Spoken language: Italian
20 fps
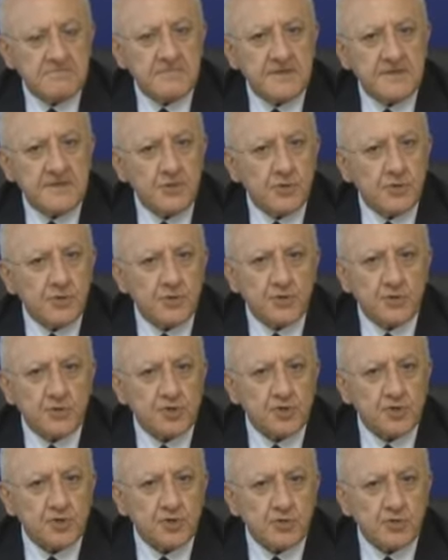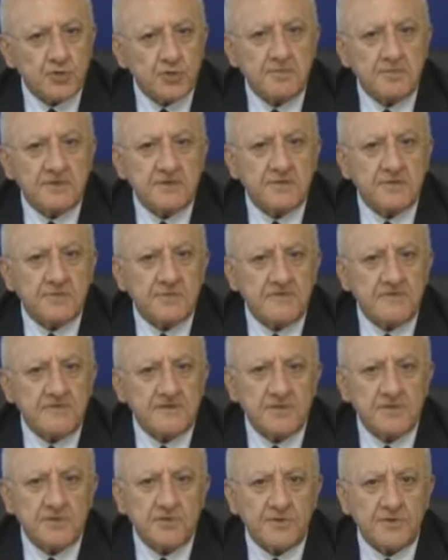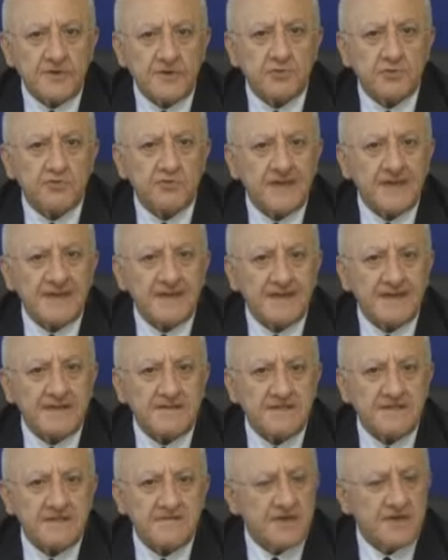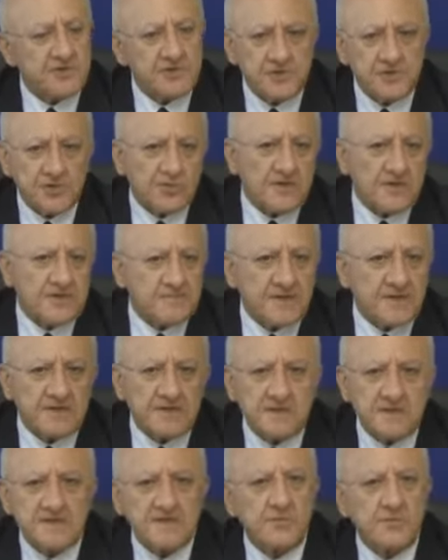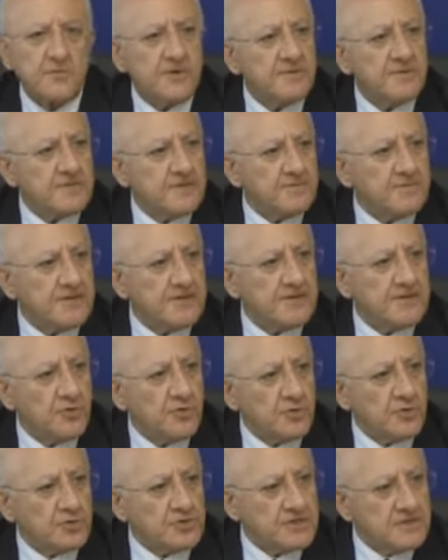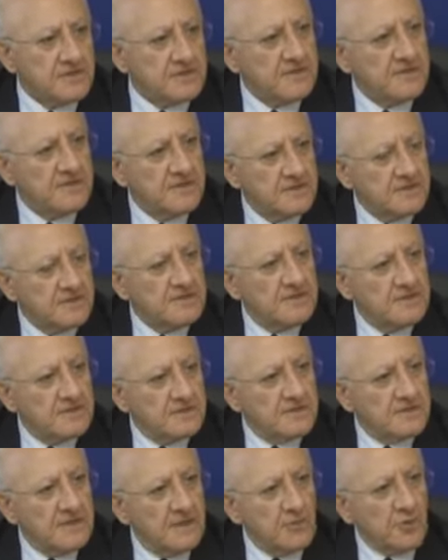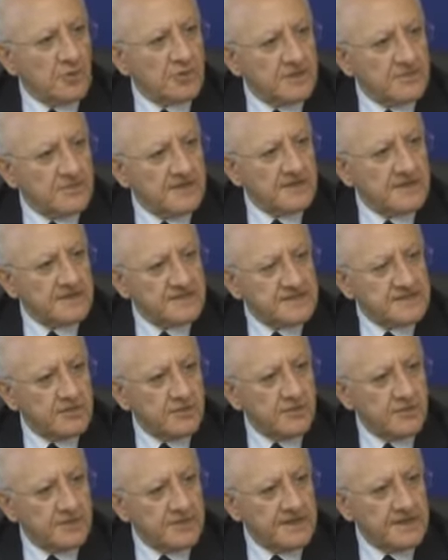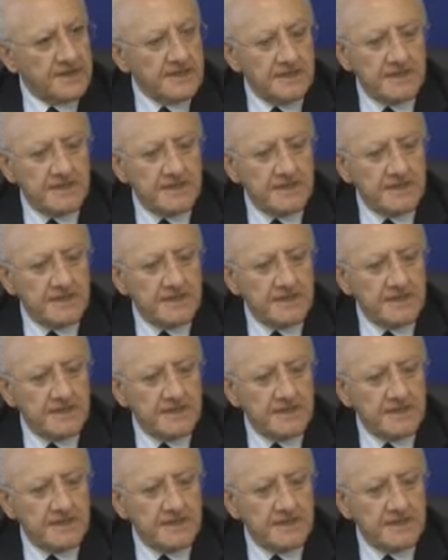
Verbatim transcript: io non sono per una visione tutta negativa, ci sono aspetti sicuramente pericolosi, la moltiplicazione